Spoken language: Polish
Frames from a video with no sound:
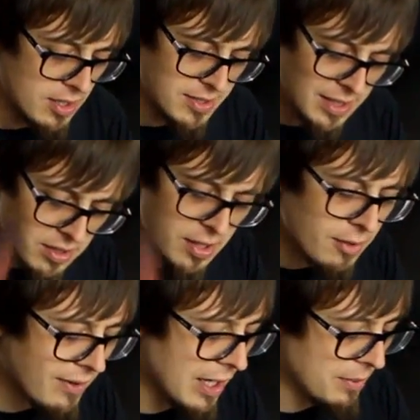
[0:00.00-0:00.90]

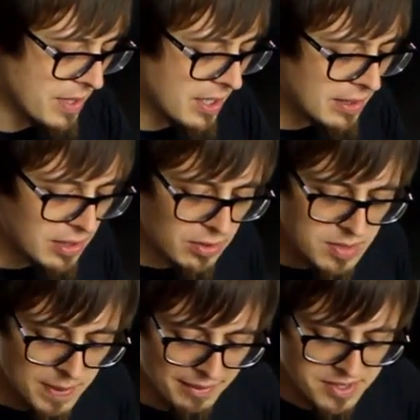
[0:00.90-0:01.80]
Zaintrygowali mnie, chętnie to
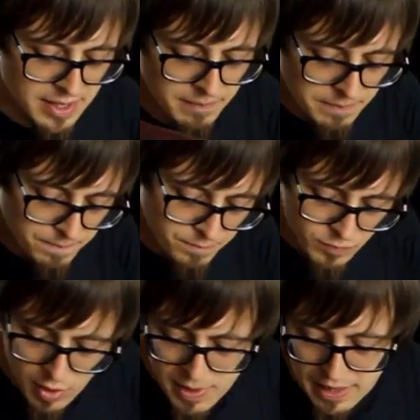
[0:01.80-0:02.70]
sprawdzę.
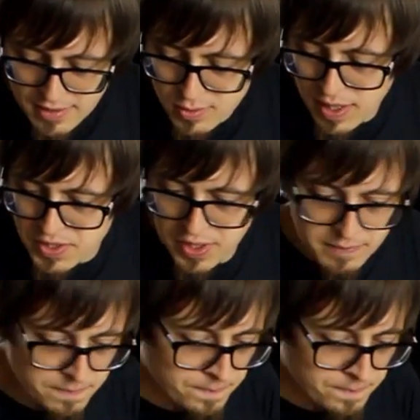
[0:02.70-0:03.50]
Dobra, słuchajcie.